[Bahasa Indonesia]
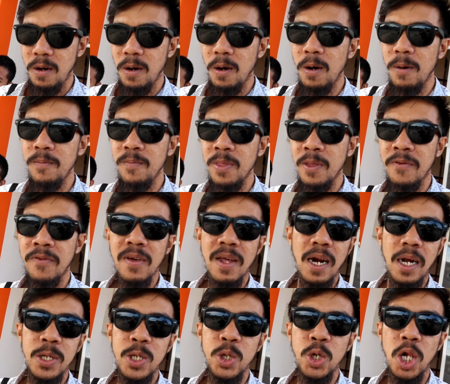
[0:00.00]
Om
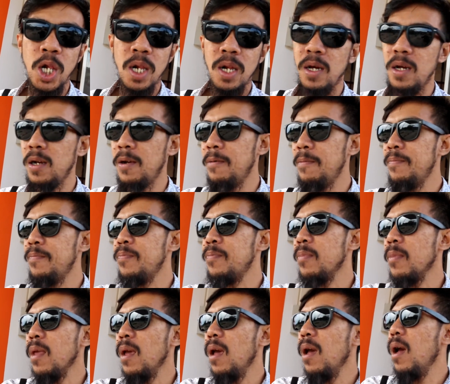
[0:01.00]
Virajul.
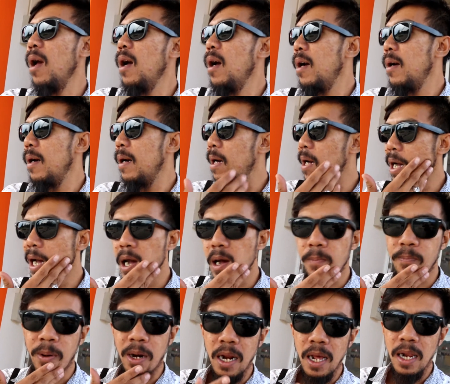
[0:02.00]
Eh,
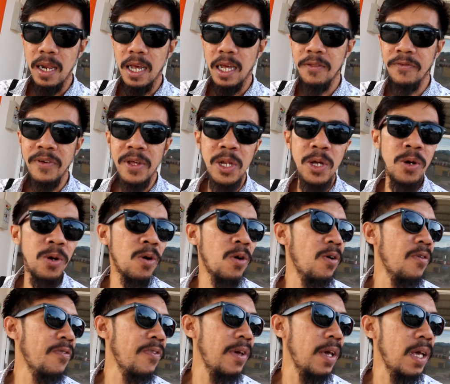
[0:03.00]
pernah lihat video
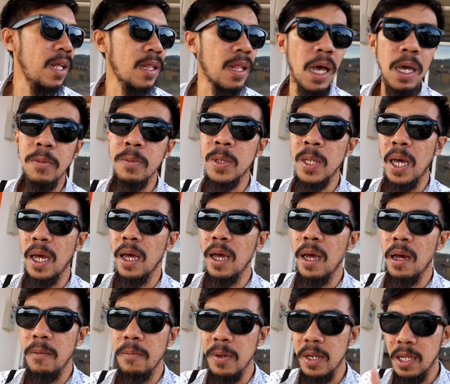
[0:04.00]
coffee time
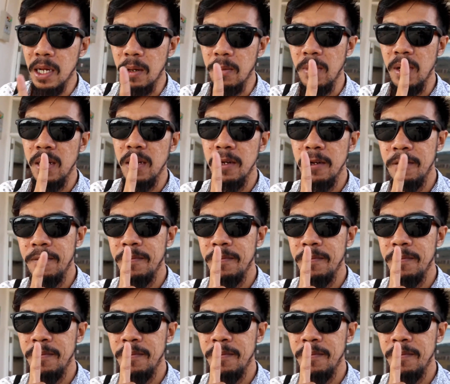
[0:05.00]
saya yang pertama